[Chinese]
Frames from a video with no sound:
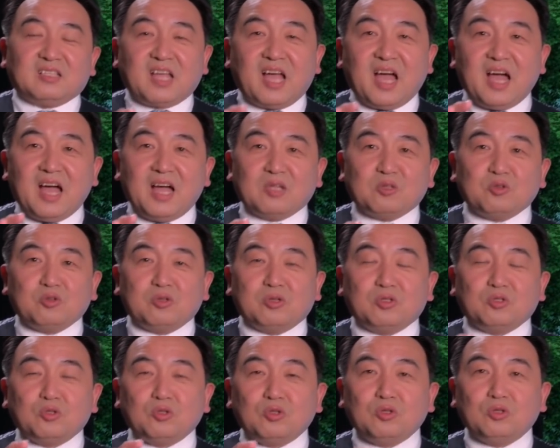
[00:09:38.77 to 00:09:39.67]
他
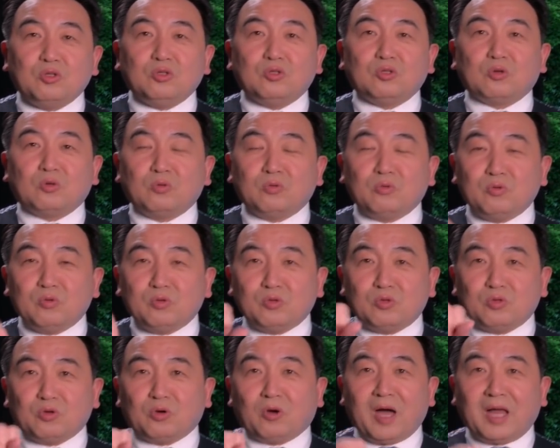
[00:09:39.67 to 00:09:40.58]
却屈从于
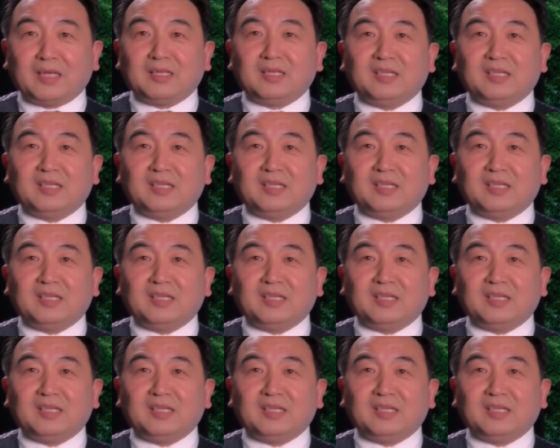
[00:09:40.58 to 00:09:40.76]
权